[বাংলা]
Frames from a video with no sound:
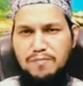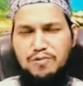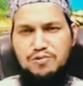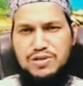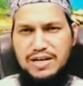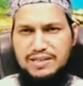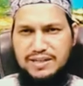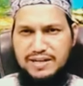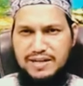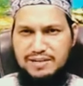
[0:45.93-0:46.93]
বহু জায়গায়
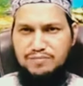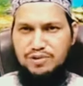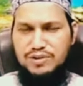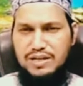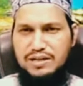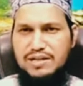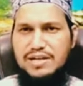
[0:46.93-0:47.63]
তার খেদমত তার